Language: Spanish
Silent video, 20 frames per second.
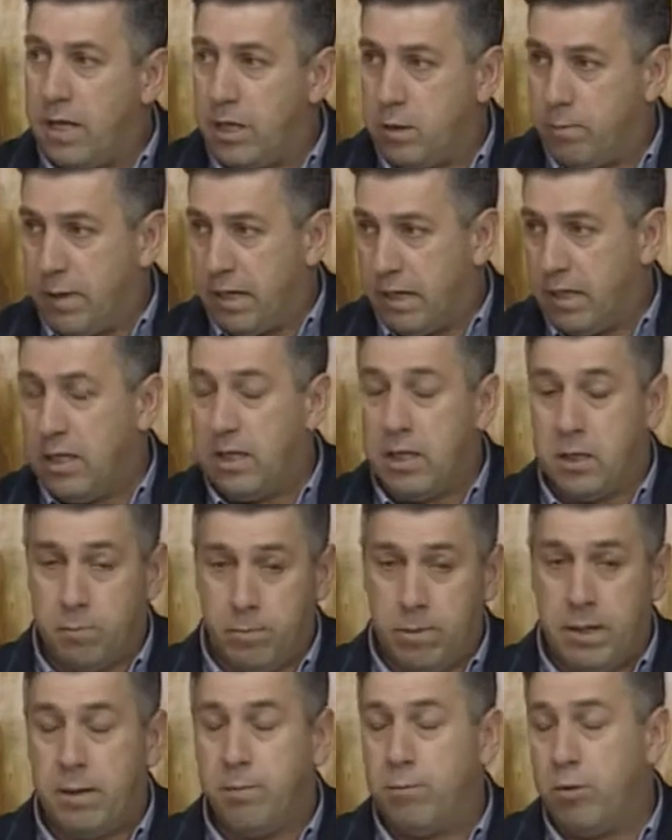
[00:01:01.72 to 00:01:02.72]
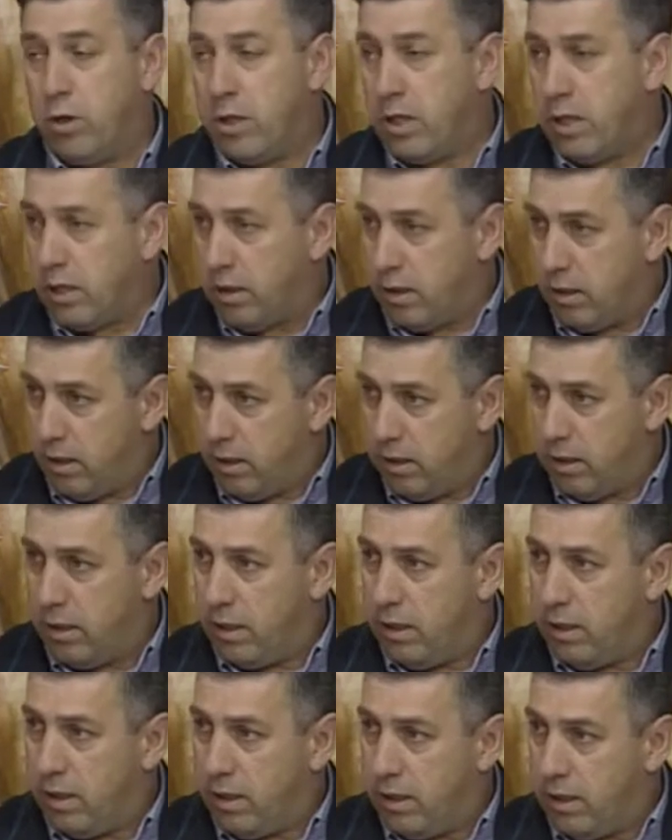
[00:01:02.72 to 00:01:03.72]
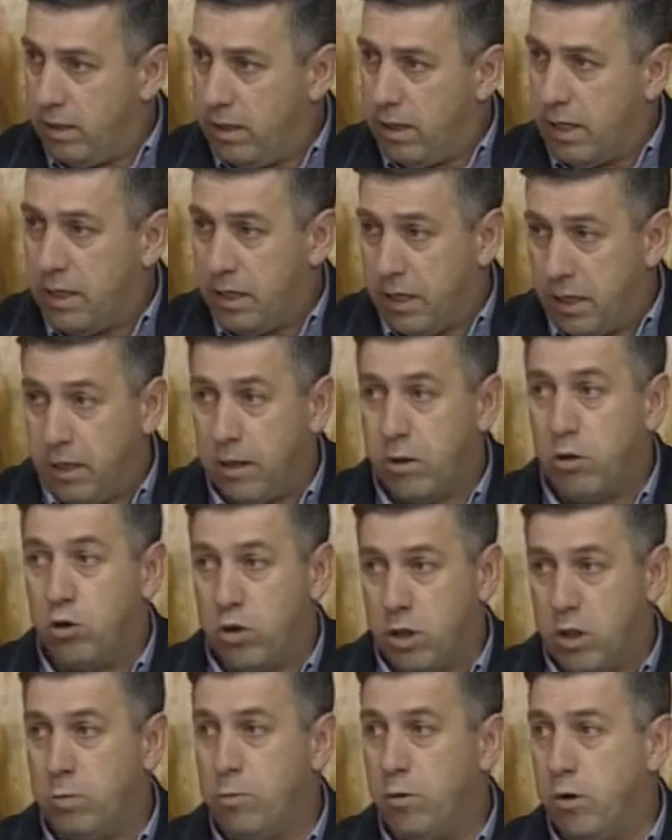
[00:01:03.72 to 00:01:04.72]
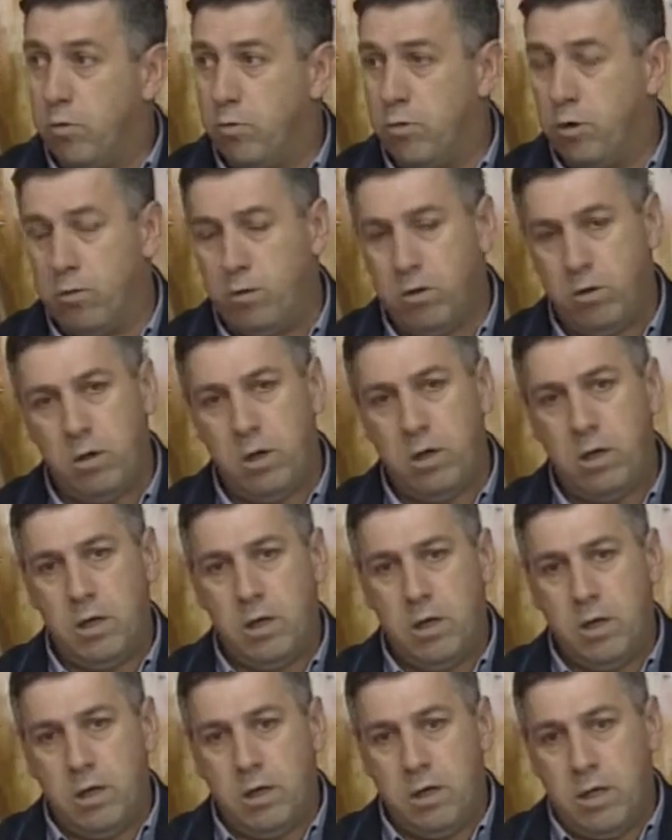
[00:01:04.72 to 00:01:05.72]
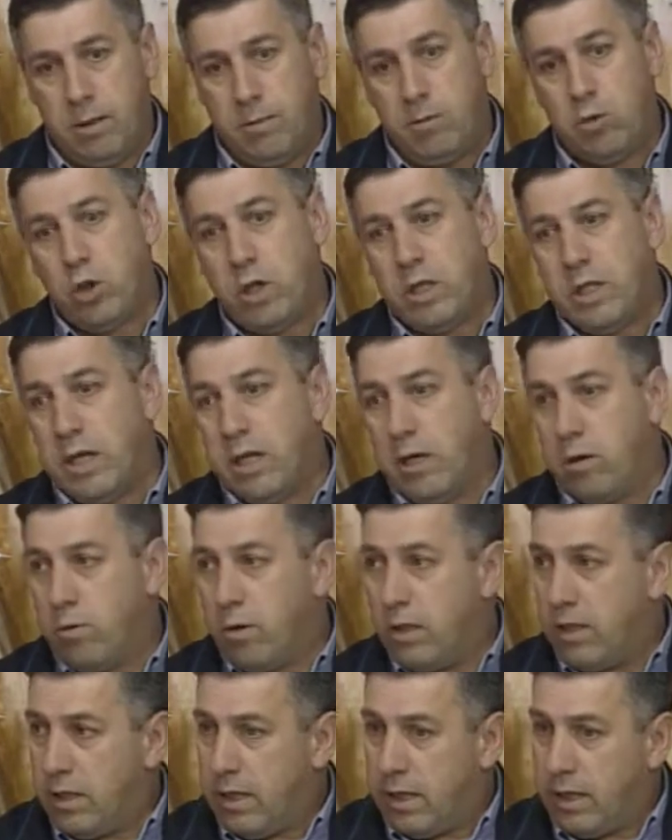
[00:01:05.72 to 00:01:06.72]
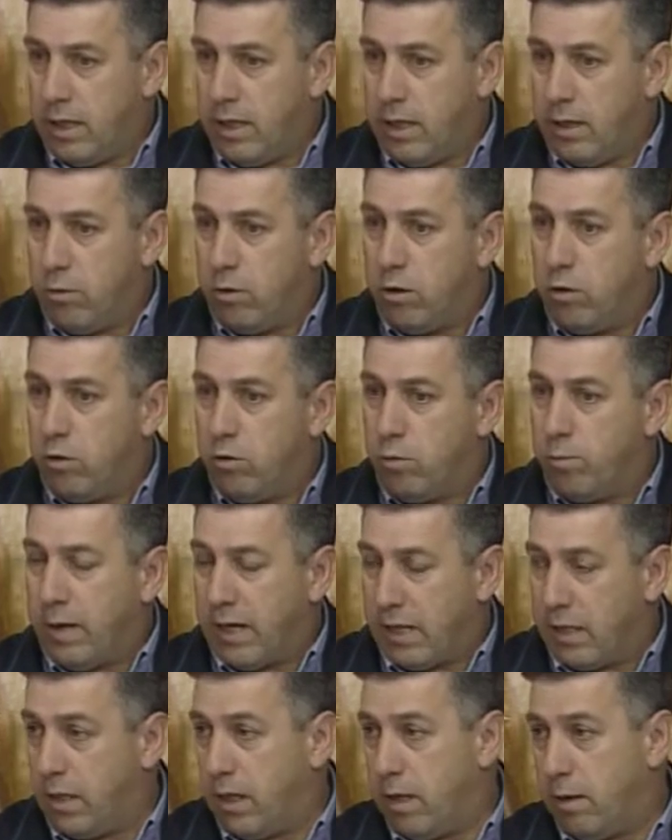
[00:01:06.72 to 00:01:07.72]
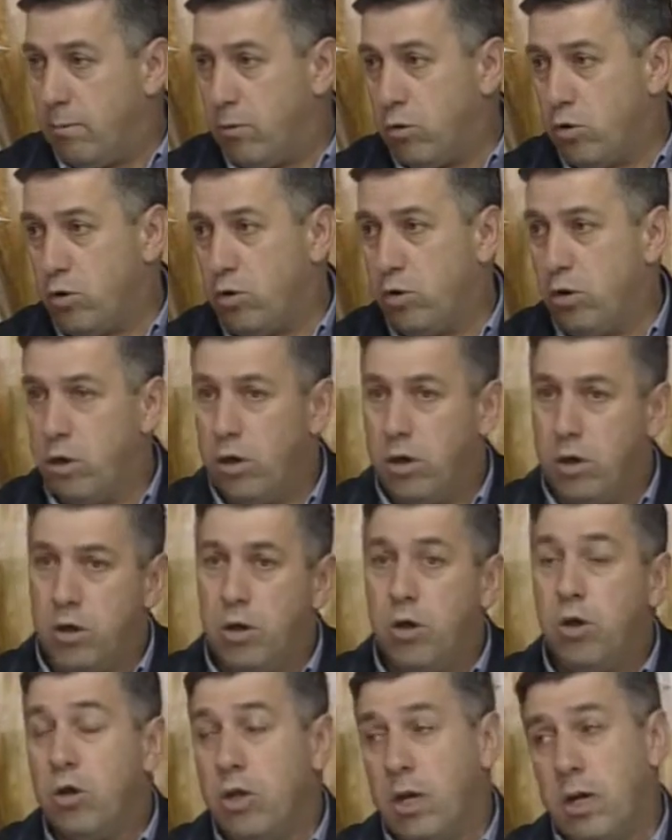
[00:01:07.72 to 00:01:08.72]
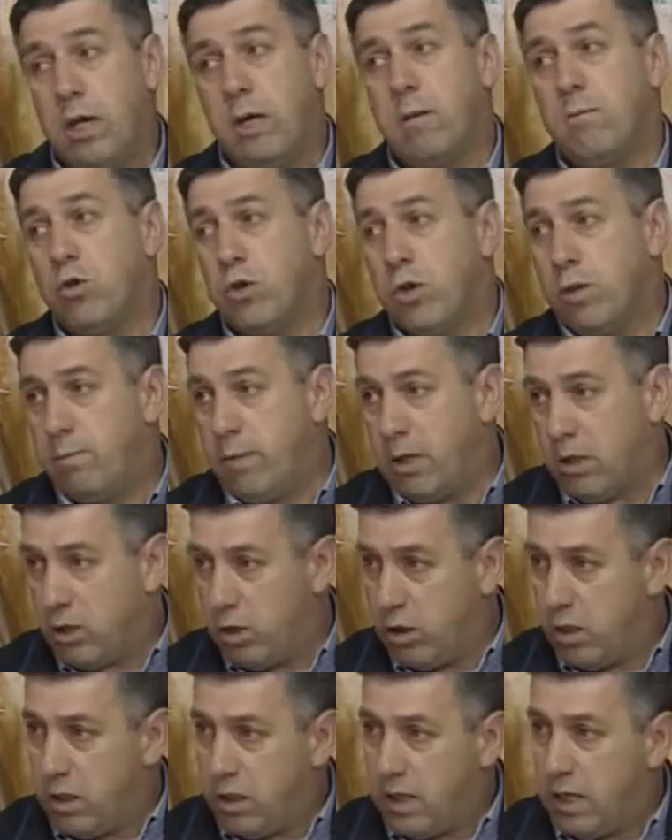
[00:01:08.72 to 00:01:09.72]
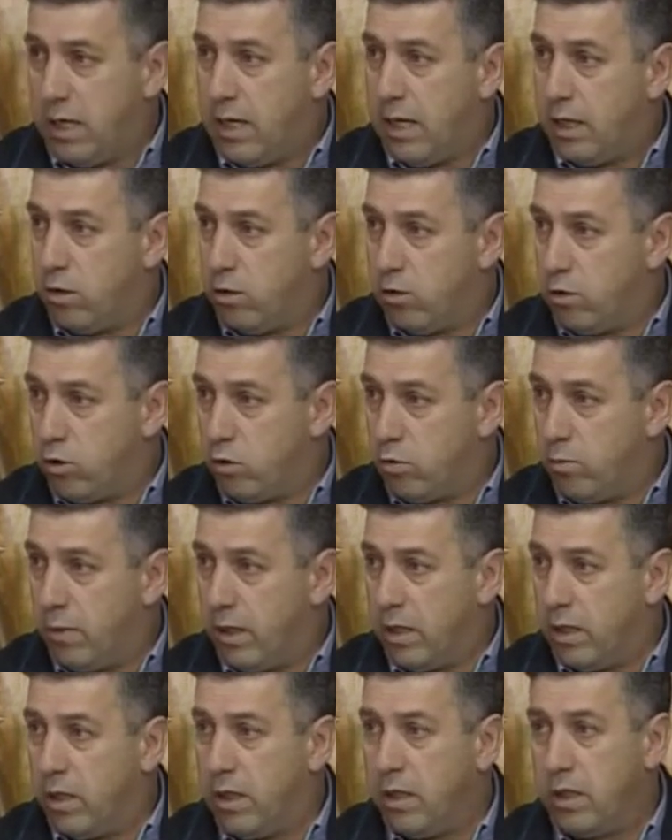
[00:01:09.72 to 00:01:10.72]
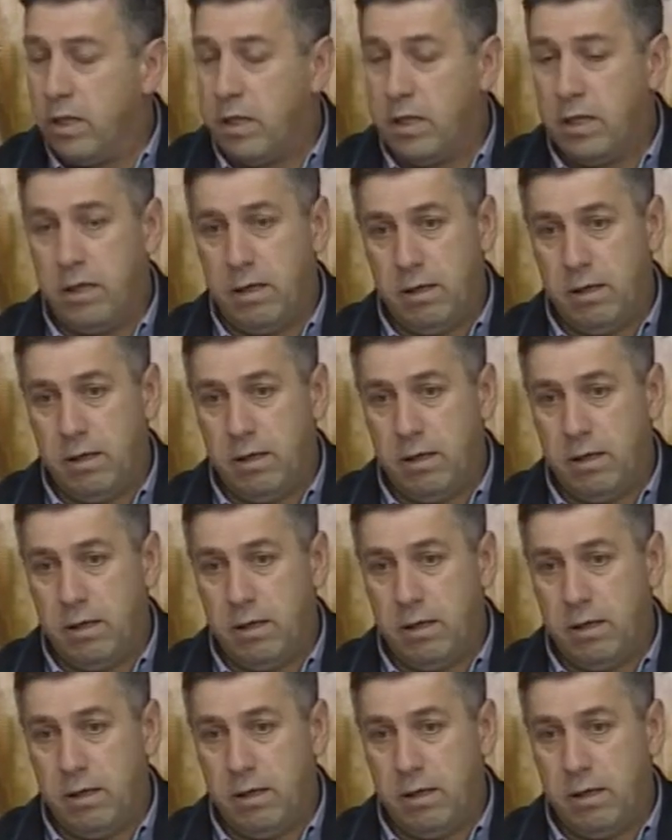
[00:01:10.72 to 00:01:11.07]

partidas para poder eh, hacer cosas por el pueblo. Tenemos que tener en cuenta que cuando partíamos no teníamos inversiones en el año 2015,